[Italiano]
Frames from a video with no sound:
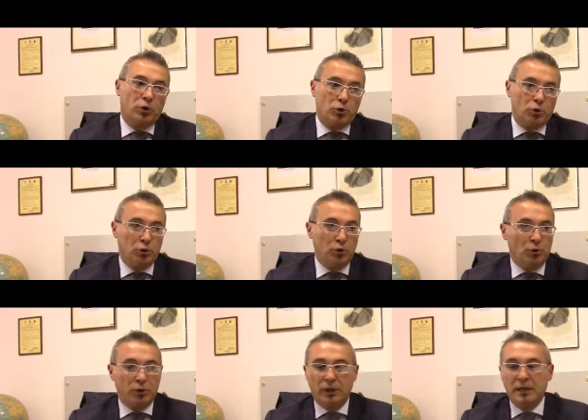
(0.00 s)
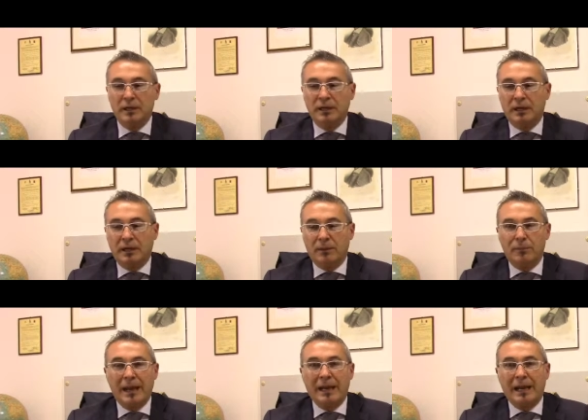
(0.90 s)
di ognuno di noi eh,
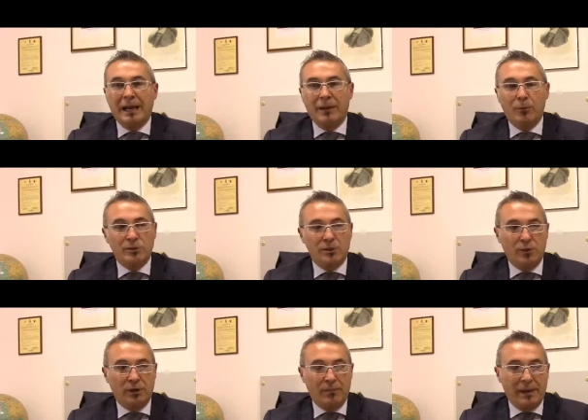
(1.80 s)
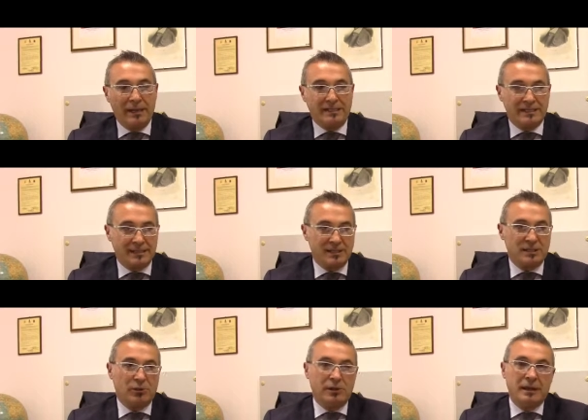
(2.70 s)
belle emozioni e belle
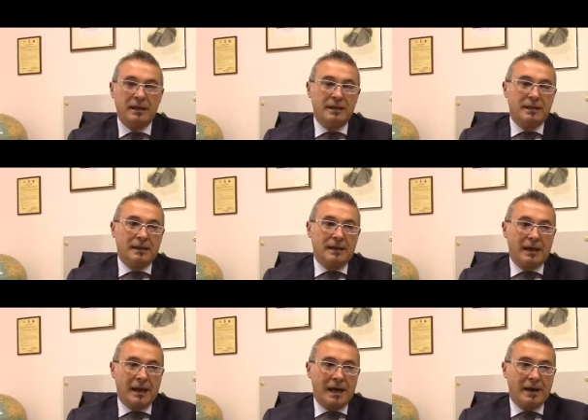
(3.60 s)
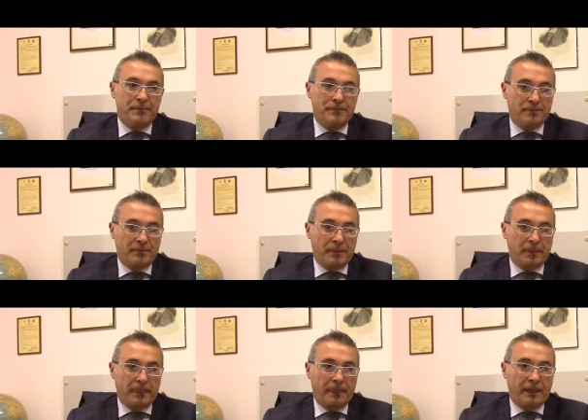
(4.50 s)
sensazioni la,
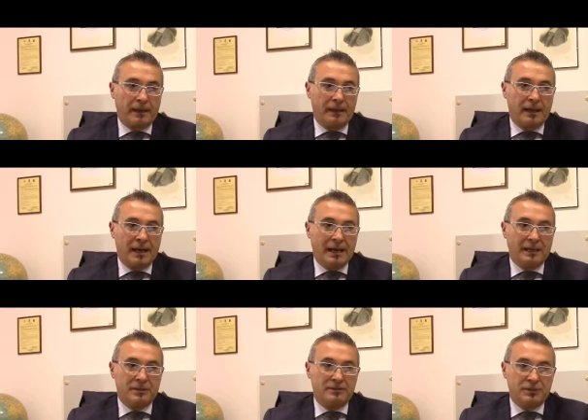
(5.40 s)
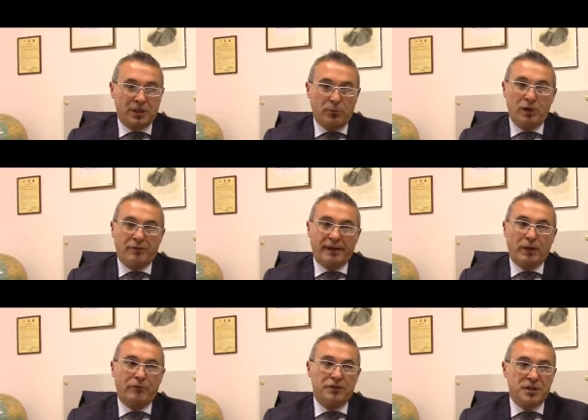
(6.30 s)
mm, la, cerimonia verrà
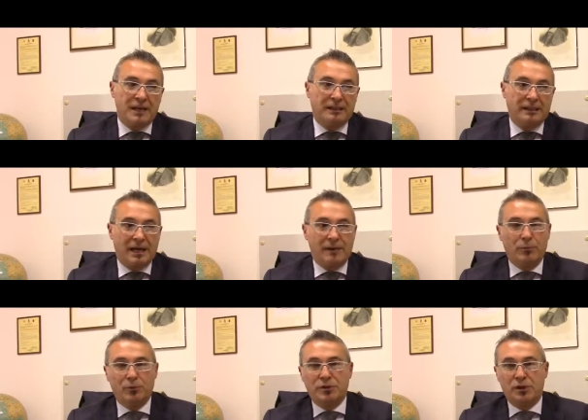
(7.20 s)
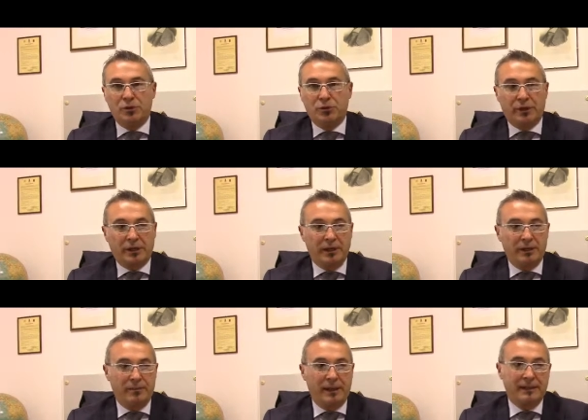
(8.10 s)
officiata da Monsignor
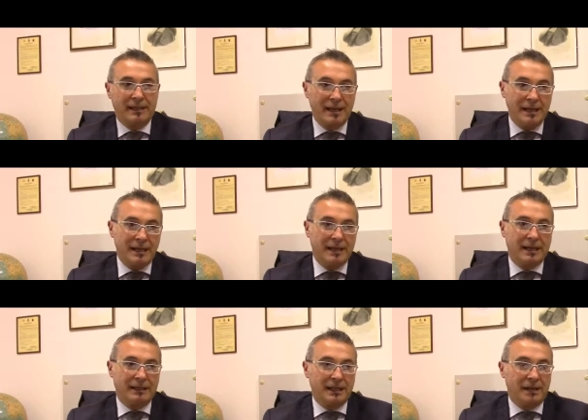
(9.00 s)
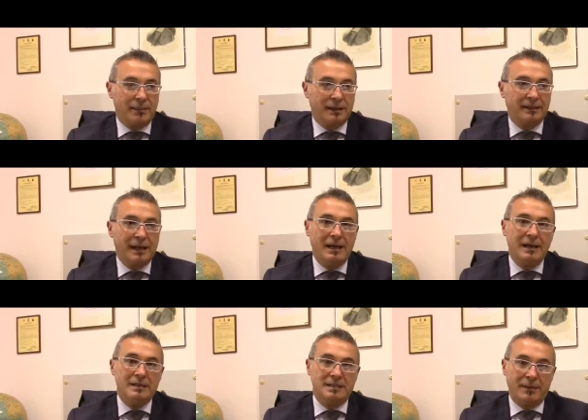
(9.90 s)
Bertelli, Cardinal
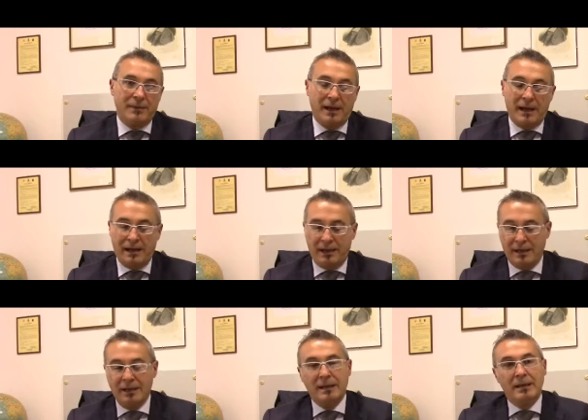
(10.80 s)
Bertelli, insieme al